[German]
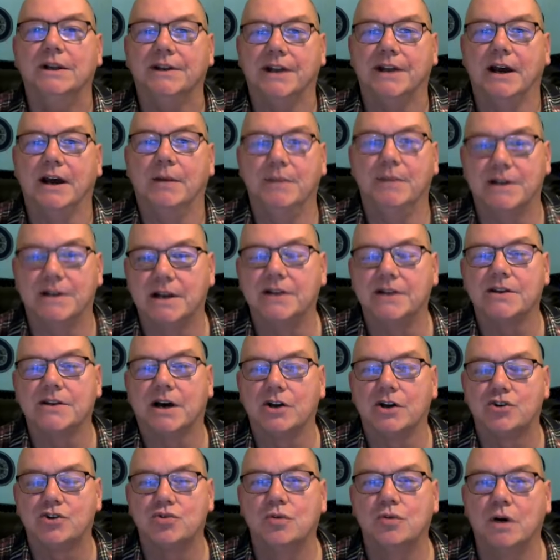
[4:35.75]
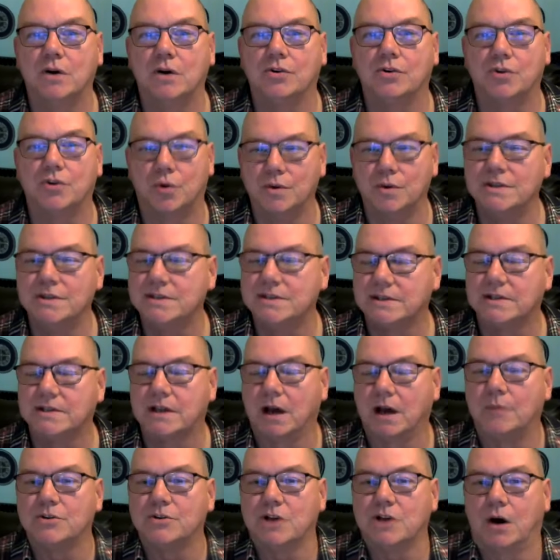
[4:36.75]
der mit Literatur und Kunst,
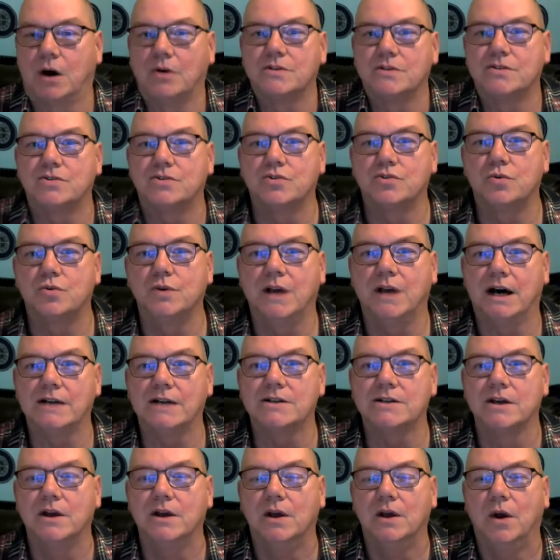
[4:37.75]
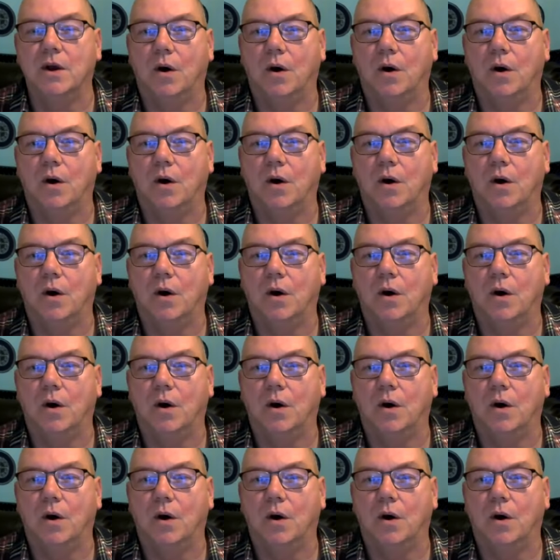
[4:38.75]
glaube ich, auch zu tun hat.